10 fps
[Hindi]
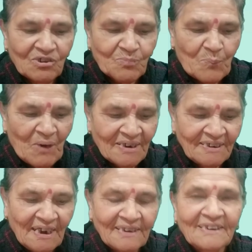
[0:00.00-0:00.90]
उसमें
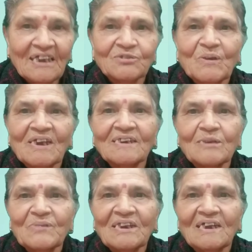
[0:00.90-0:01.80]
पानी डाल दिया है उसमें
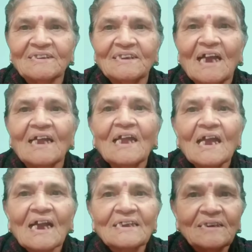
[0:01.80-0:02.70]
करण मिला दिया है
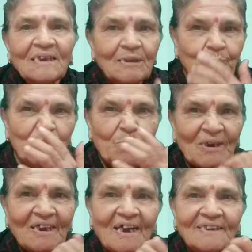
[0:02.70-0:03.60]
कहीं मुंह पे
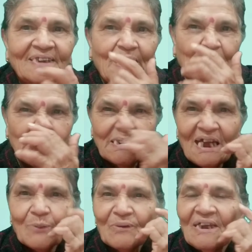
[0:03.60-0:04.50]
लगा दिया है कहीं
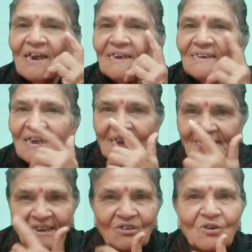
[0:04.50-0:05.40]
नाक पे लगा दिया है
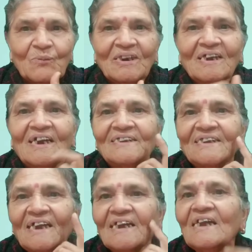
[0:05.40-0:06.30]
कहीं आँखों में लगा
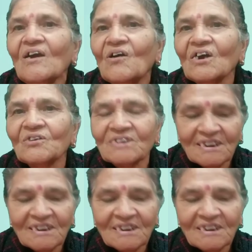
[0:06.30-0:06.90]
दिया है और उसका